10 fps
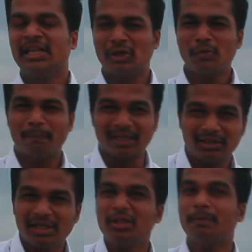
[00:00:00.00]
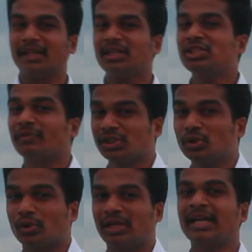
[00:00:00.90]
இன்னும் பத்துலேருந்து பதினஞ்சு
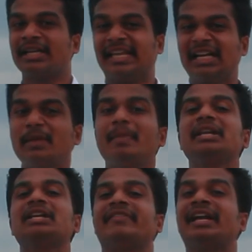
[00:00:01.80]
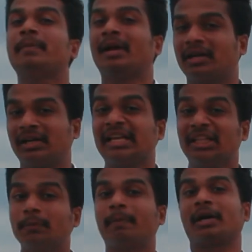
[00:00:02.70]
வருஷத்துக்குள்ள என்ன மாதிரியான வேலை மாற்றங்களை
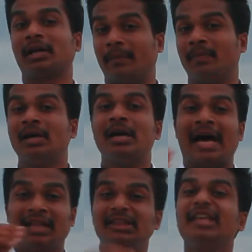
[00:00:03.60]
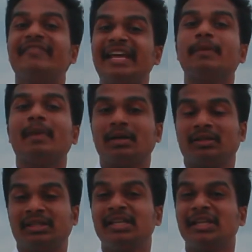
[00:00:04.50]
எதிர்பார்க்கலாம் அந்த வேலை
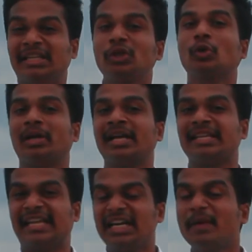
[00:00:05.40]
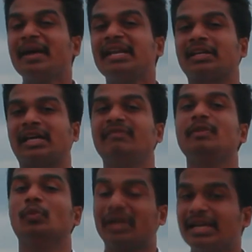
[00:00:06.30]
மாற்றத்தை எதிர்கொள்ள என்ன மாதிரியான கல்வி
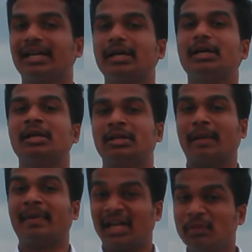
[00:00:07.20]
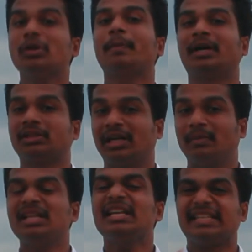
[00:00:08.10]
முறைகளை நம்ம
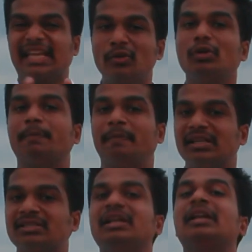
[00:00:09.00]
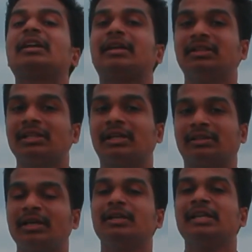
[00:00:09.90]
அறிமுகப்படுத்தலாம்னு என்னோட பர்சனலான கருத்துக்களை
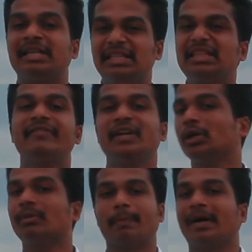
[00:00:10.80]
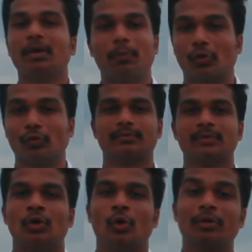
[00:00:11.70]
தான் இந்த வீடியோவில் நம்ம பார்க்க போகிறோம்
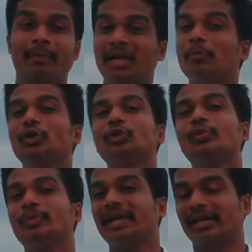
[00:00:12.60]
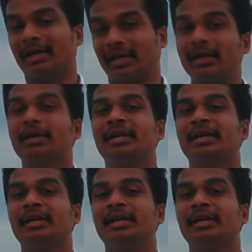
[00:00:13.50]
ஒரு பயன்படுத்தும் உண்மை என்னன்னா